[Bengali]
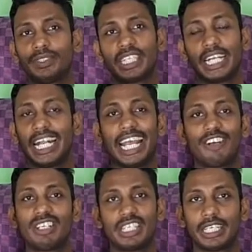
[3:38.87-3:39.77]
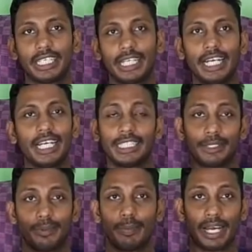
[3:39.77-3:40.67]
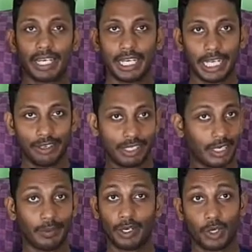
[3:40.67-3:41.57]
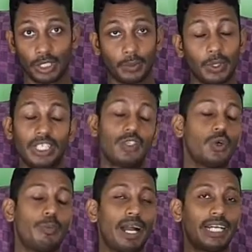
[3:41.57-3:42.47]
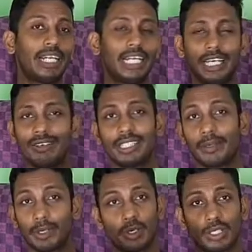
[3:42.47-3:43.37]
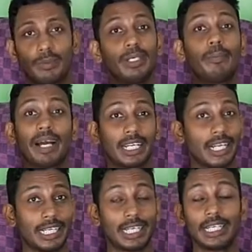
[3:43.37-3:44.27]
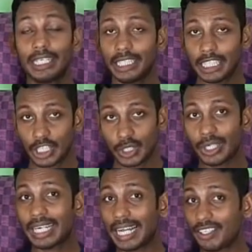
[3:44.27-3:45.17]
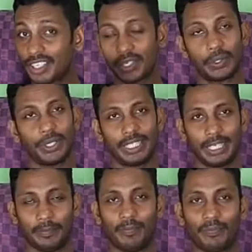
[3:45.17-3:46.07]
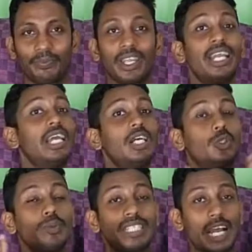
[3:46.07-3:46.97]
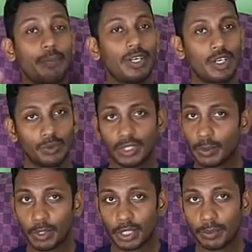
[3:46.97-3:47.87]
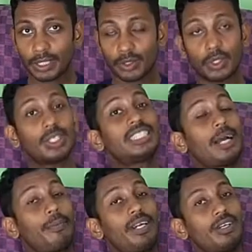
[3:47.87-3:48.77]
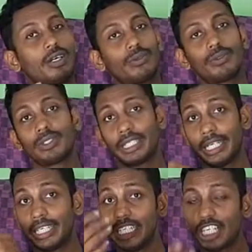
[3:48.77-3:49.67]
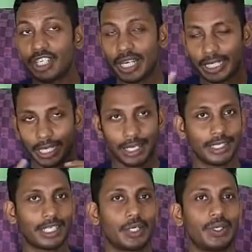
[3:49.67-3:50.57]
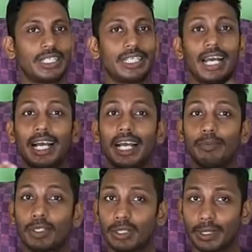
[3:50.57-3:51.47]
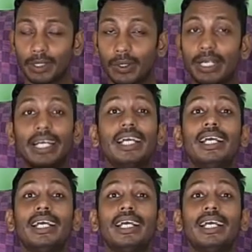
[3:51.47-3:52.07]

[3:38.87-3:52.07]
যে ল্যাঙ্গুয়েজ শিখি তাই না যেমন বাংলা ল্যাঙ্গুয়েজে আমরা কথা বলি সো বাংলা ল্যাঙ্গুয়েজে আমরা কথা বলি বাংলার একটা নিজস্ব কালচার রয়েছে তুমি চাপাই নবাবগঞ্জে বসবাস করো চাপাই নবাবগঞ্জের নিজস্ব একটা কালচার রয়েছে ঢাকায় বসবাস করলে